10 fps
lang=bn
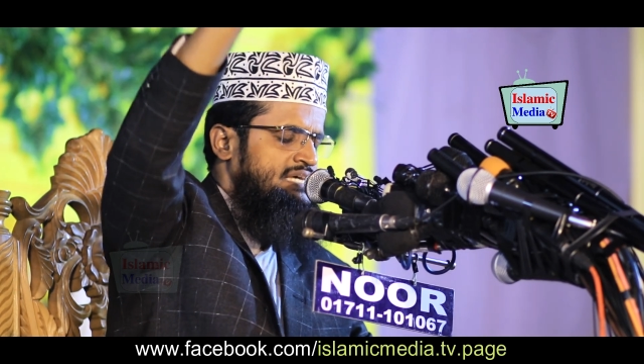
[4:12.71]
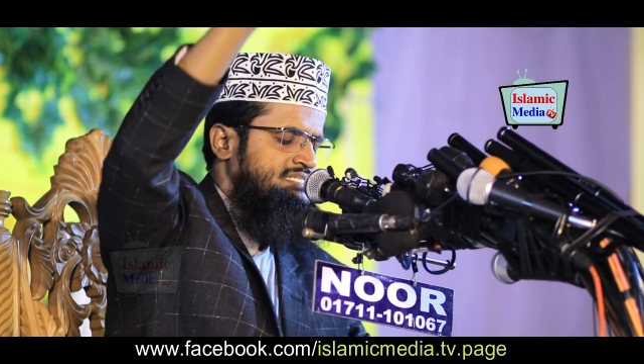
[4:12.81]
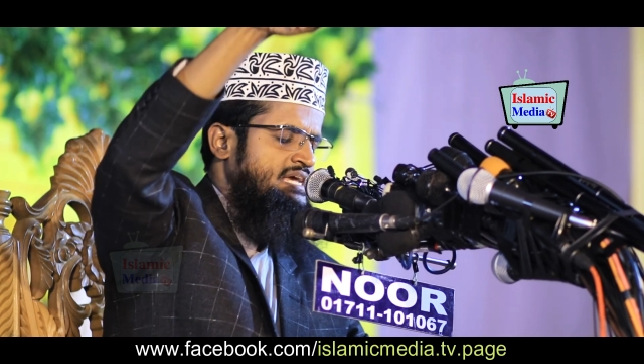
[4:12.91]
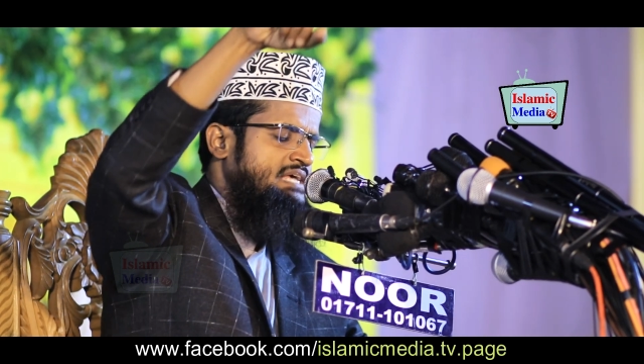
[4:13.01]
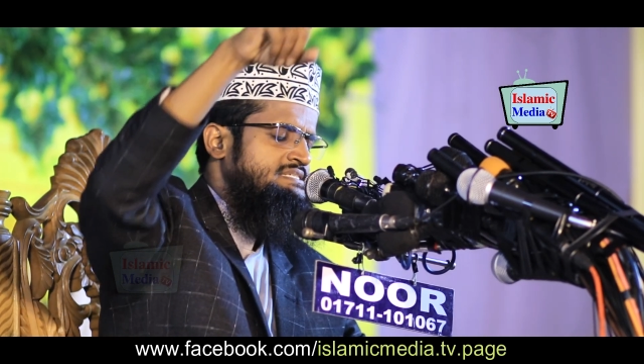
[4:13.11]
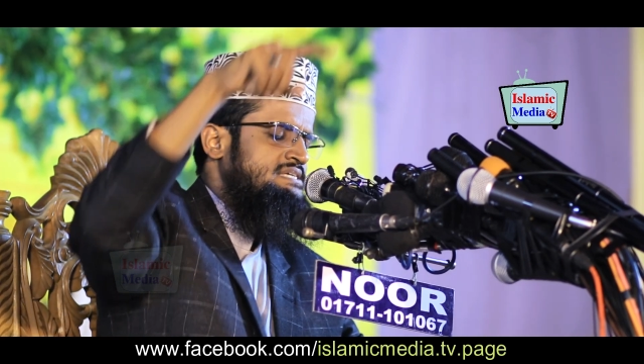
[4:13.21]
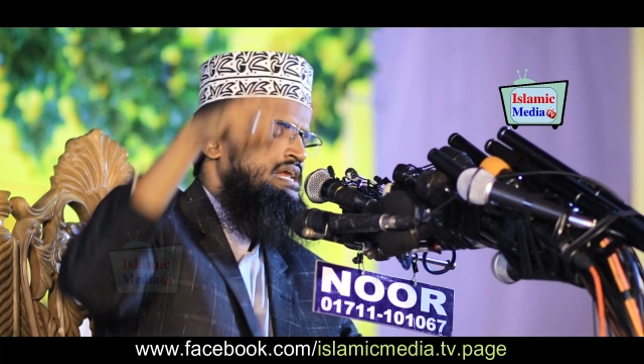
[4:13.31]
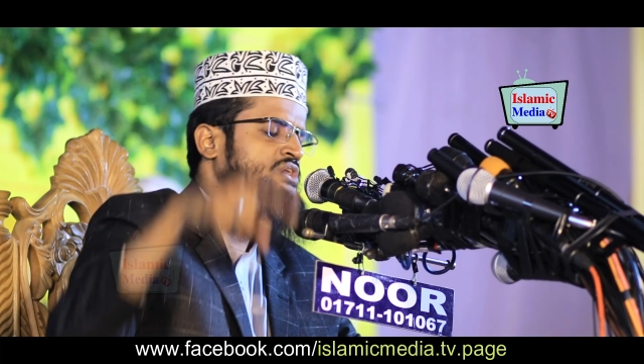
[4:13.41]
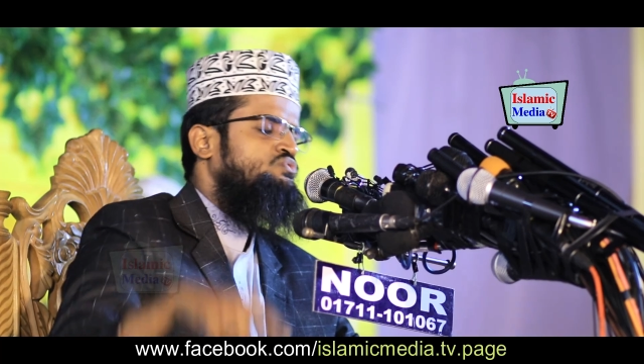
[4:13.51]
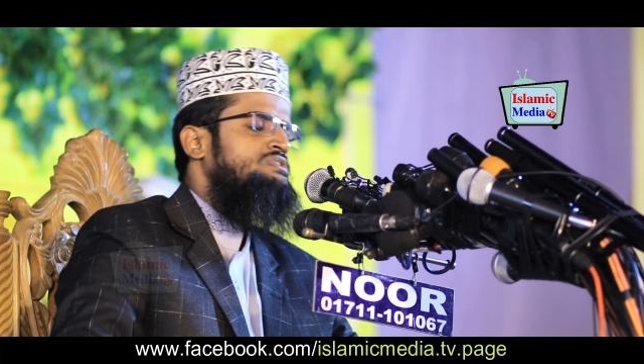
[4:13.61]

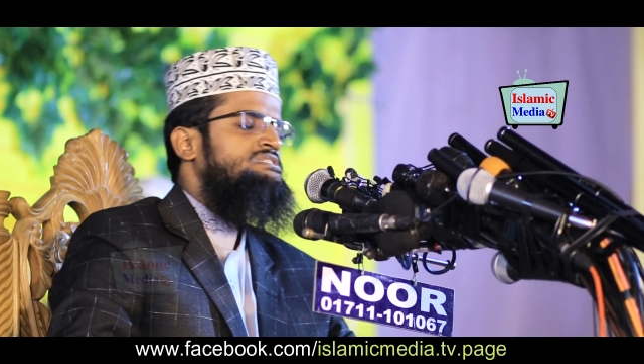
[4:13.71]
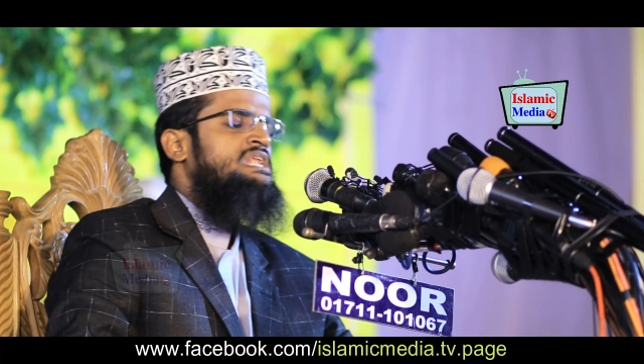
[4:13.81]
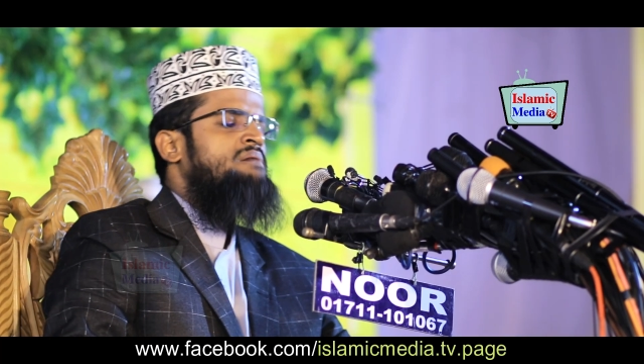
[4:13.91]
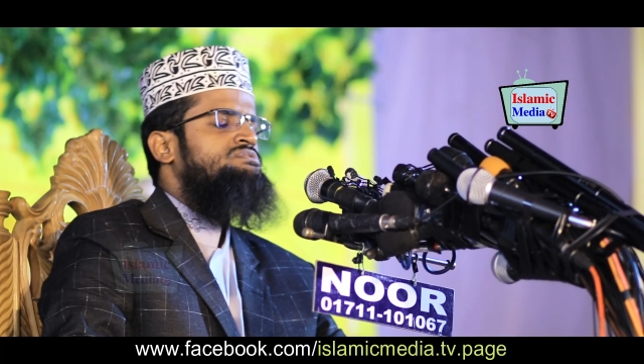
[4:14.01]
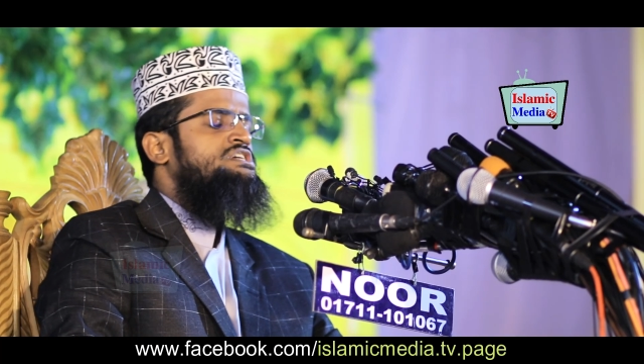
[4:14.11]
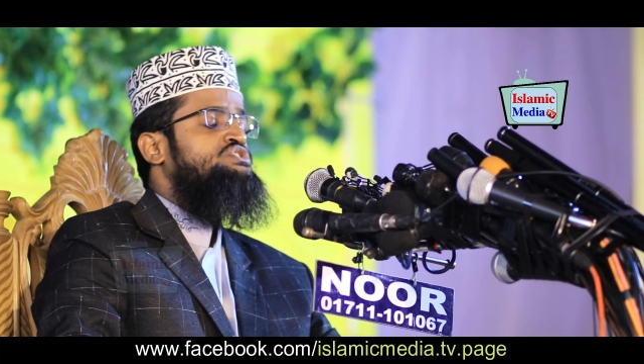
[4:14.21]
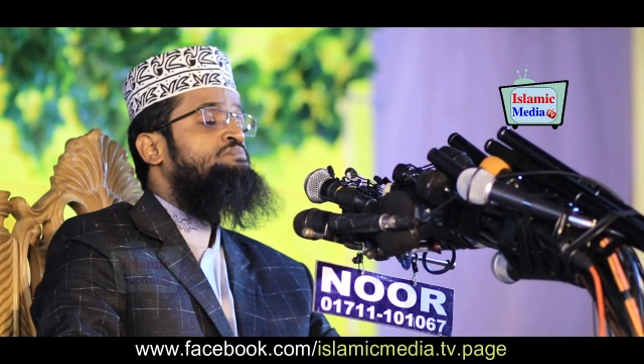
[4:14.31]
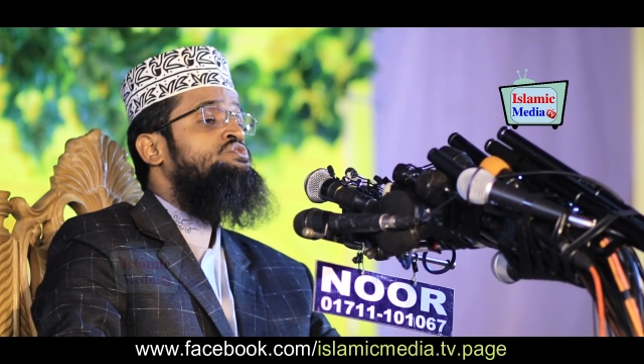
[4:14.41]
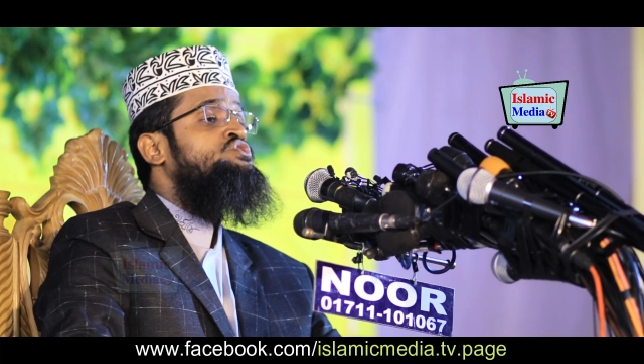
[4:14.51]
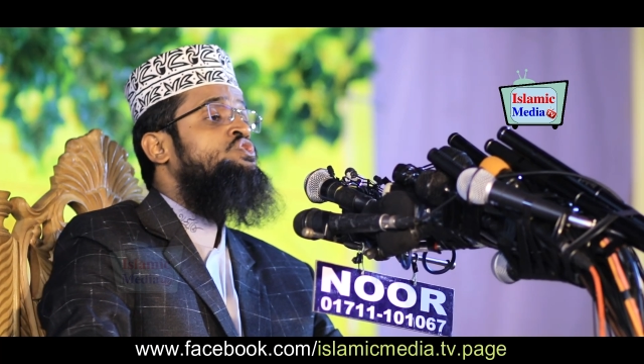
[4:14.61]
আসিয়ান শেষ
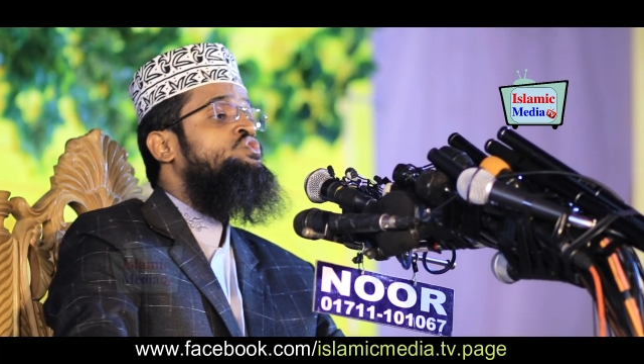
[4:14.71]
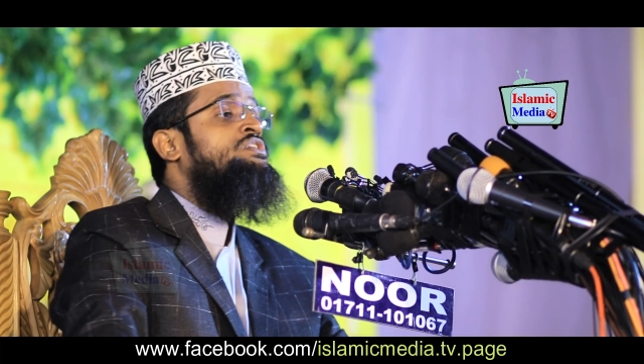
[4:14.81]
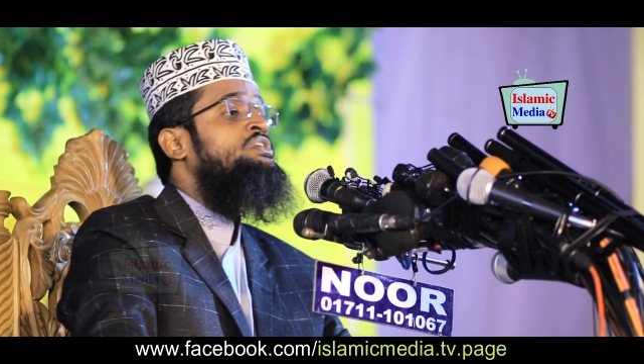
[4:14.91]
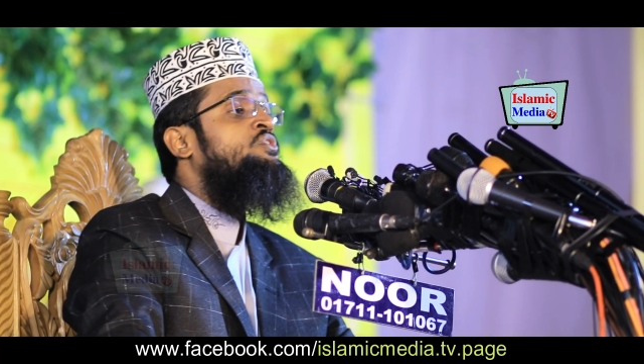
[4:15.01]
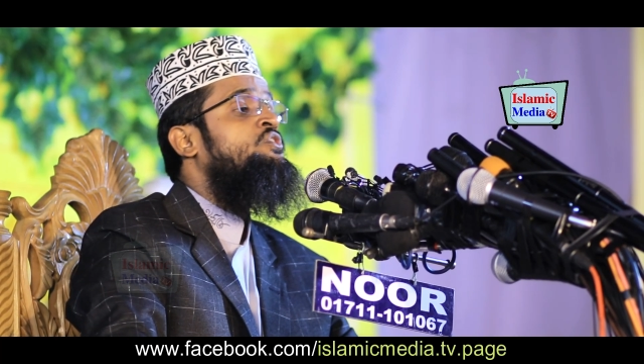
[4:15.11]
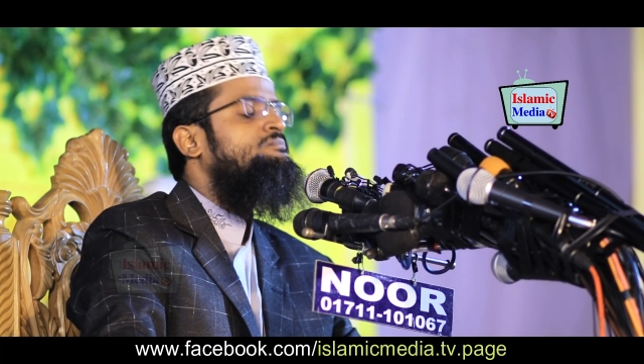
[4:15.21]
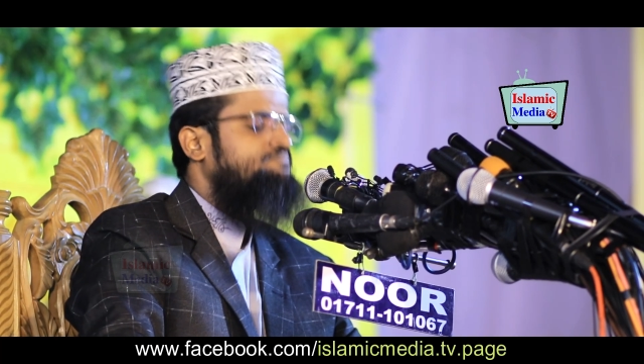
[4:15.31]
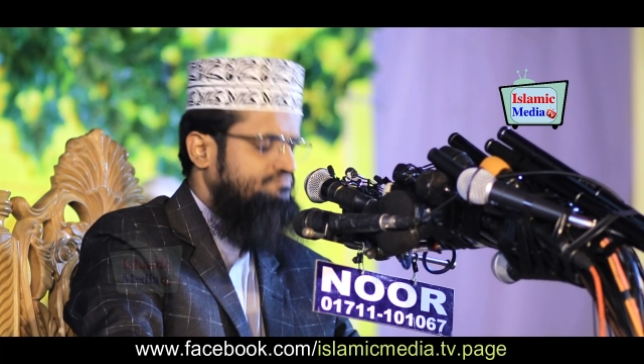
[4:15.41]
পর্যন্ত কি হলো